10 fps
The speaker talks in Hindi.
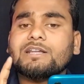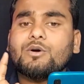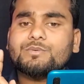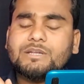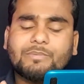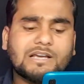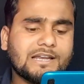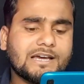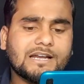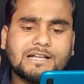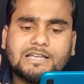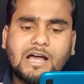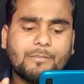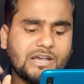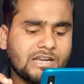के ऑप्शन पे क्लिक करके
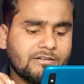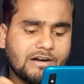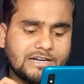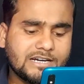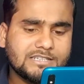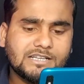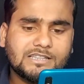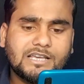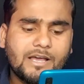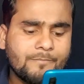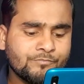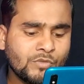यहाँ पे इनवाइट कर सकते हैं